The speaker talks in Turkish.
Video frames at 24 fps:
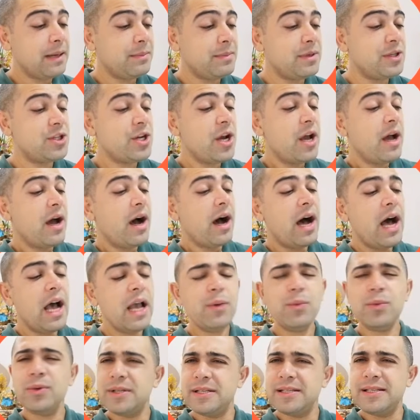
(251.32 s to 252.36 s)
Neymiş?
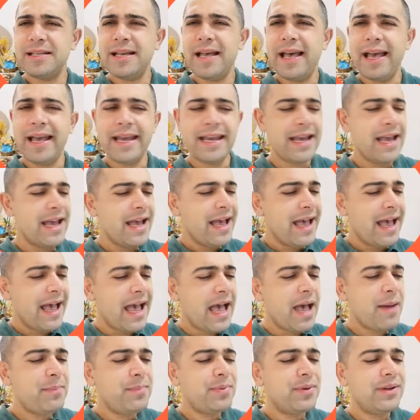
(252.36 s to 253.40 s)
I would say
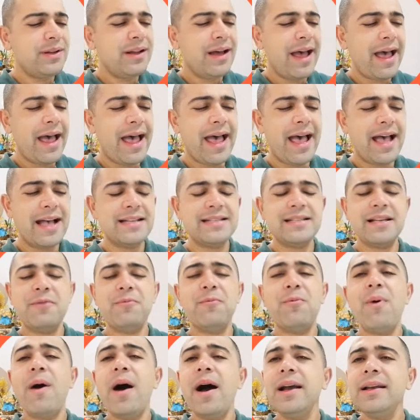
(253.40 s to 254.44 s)
Apple has
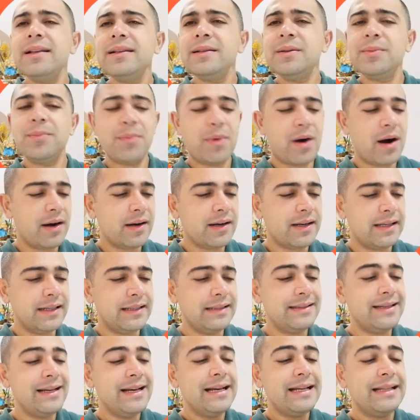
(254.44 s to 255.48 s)
a wider
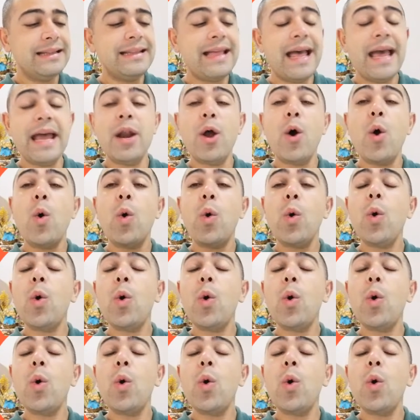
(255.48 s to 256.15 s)
market than